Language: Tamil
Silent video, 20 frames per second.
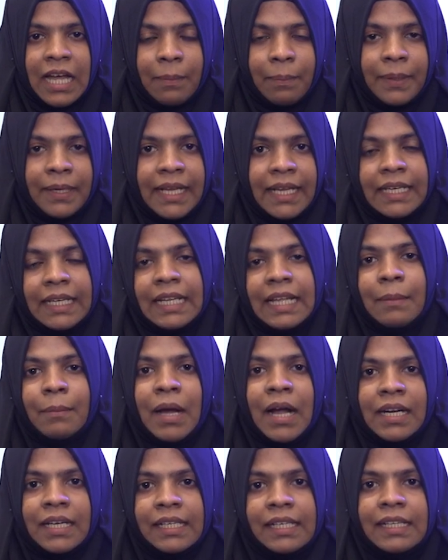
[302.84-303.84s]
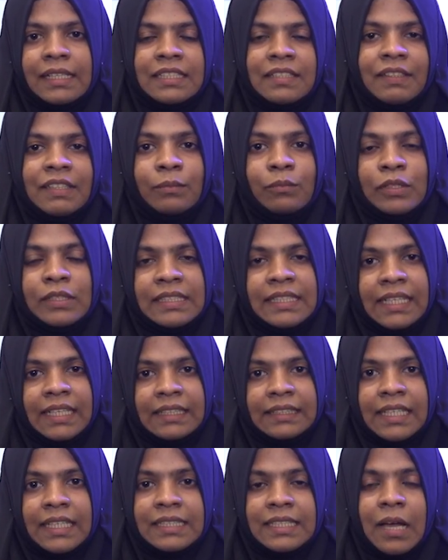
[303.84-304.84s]
சாப்பிட இல்லை மாட்டிறைச்சி வந்து
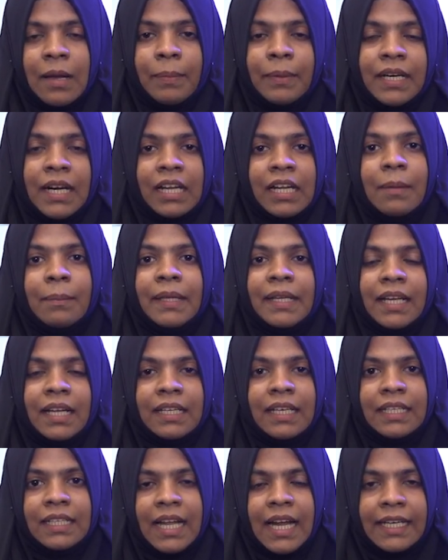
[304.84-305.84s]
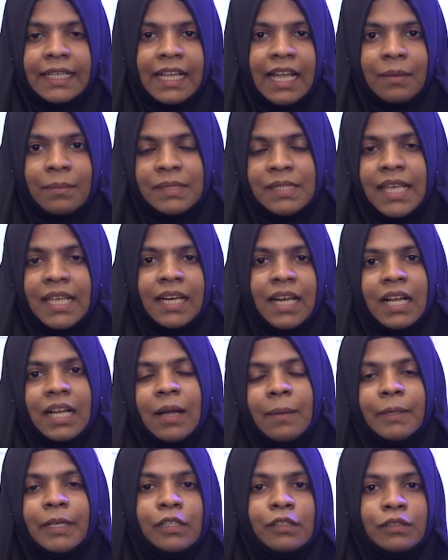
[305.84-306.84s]
முஸ்லீம்கள் தான் சாப்பிட்றாங்க மிருகங்களுக்கு அநியாயம்
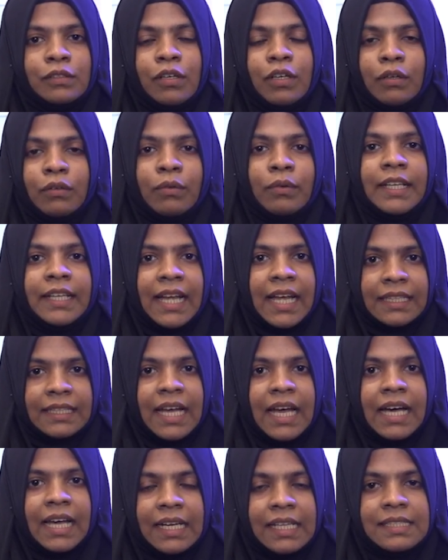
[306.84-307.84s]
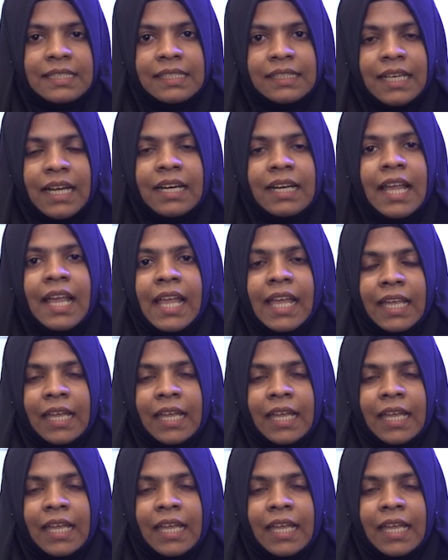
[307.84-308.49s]
செய்கிறாங்க அப்படின்னு சொல்லக்கூடிய அந்த அரசு தான்